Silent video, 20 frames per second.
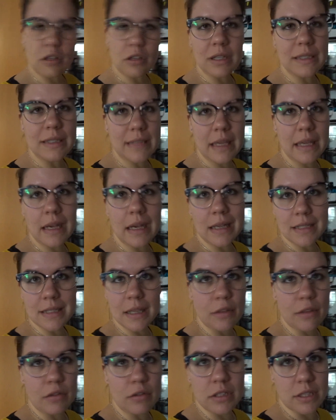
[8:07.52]
es que el
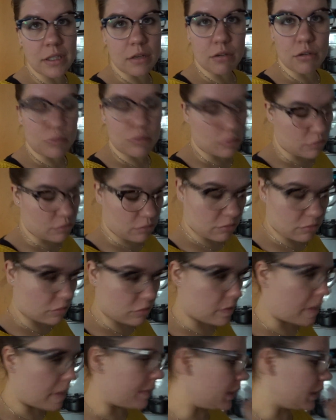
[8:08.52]
asado es al horno,
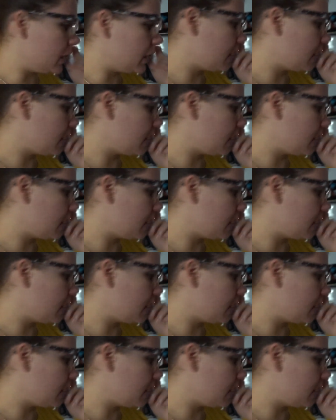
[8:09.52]
obviamente.